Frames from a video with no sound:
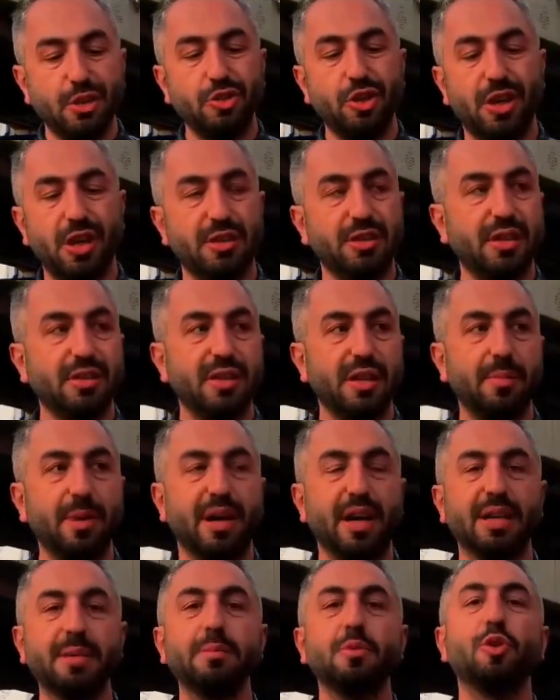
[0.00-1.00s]
Şöyle tadına
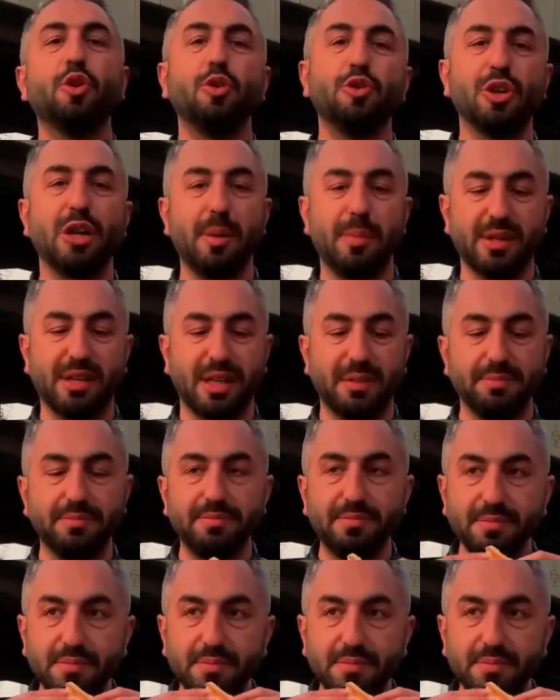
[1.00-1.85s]
bakalım, konuyu kapatalım.